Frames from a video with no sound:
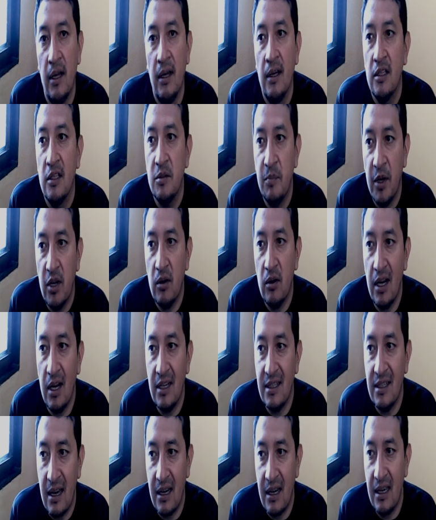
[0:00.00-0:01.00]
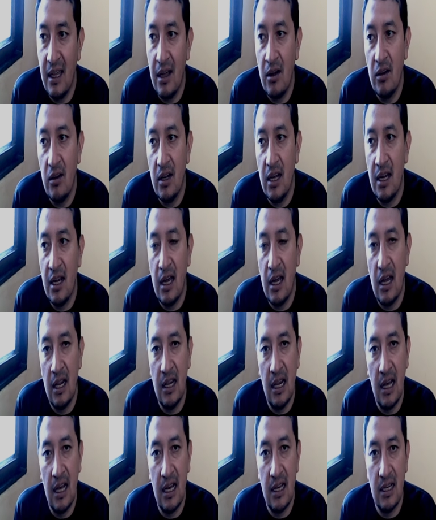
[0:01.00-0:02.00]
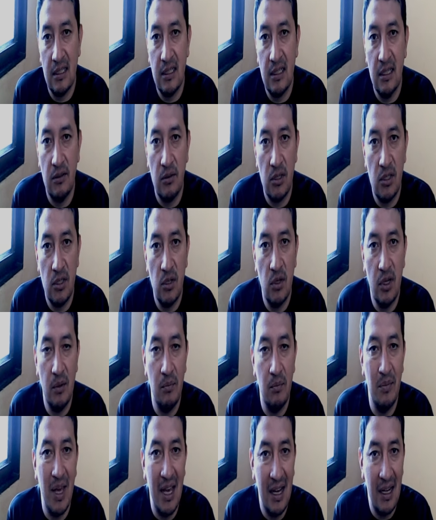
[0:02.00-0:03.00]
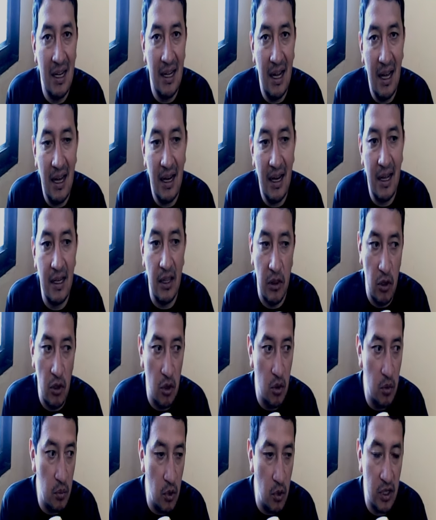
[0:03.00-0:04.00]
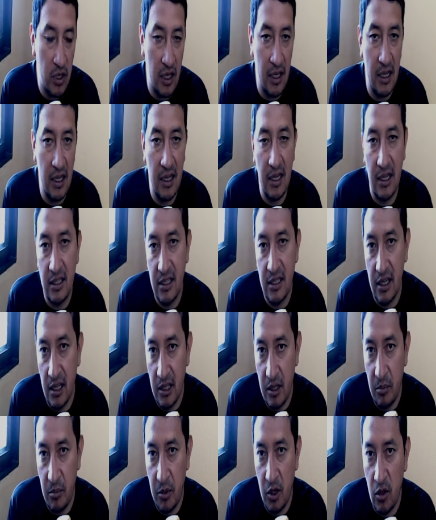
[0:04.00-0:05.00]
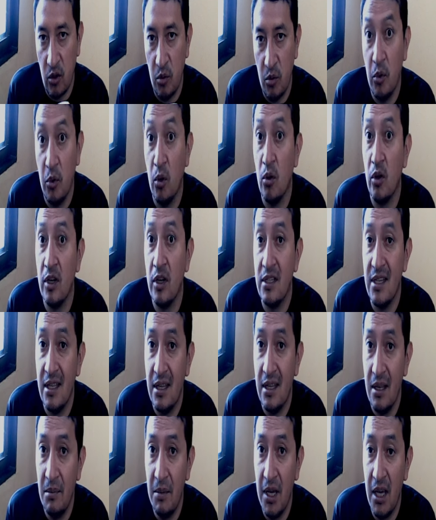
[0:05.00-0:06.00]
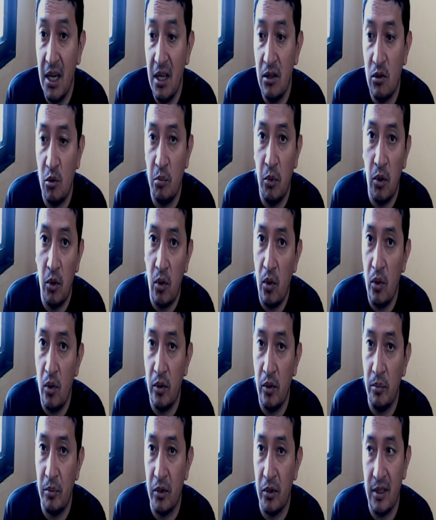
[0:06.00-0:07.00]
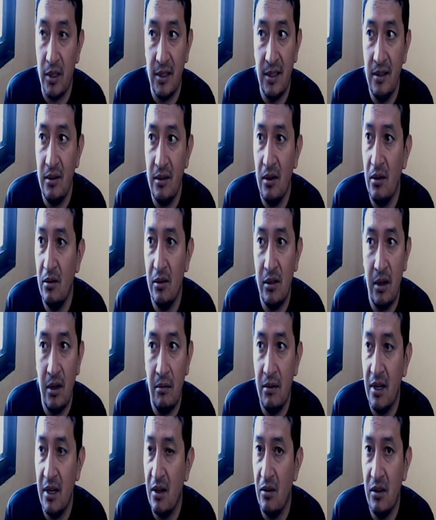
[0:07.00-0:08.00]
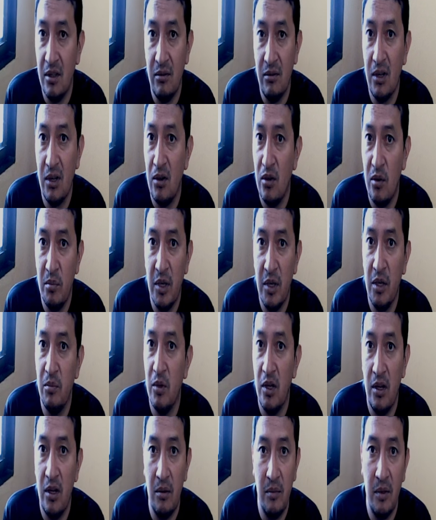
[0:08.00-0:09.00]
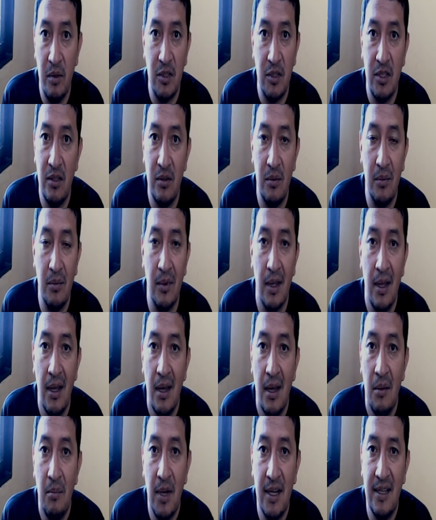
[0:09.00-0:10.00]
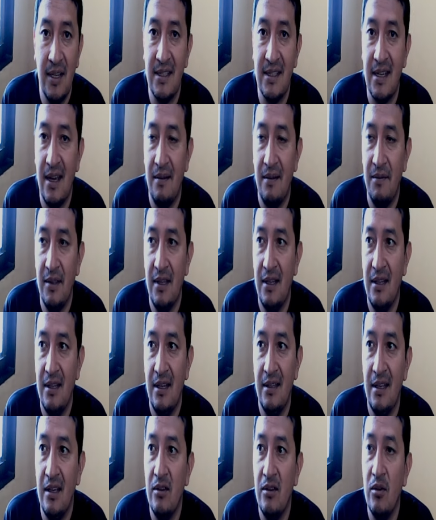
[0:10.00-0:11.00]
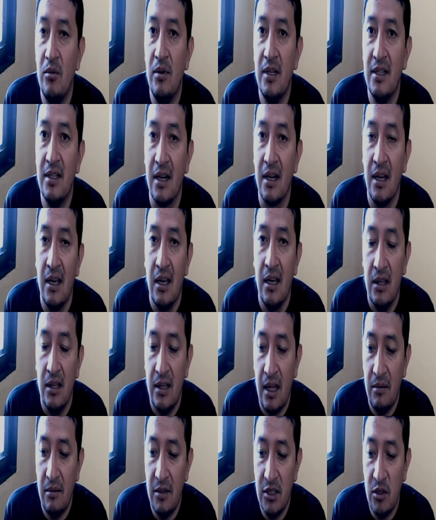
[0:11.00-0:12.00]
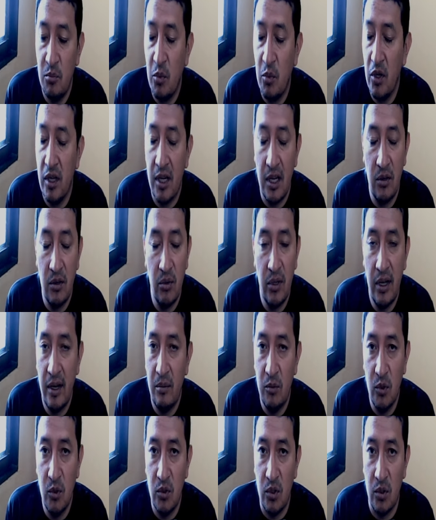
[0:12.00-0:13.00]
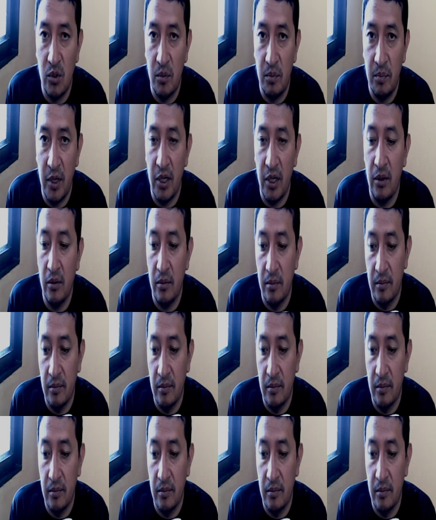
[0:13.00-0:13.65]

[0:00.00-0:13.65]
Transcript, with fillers: Espero que les haya quedado la, la, situación bien clara y no voten en el siguiente periodo por resentimiento, por odio, porque si no, al contrario, van a continuar con lo mismo, lo mismo haciendo marchas que al final del día no va, tal vez no puedan ayudar a mucho, pero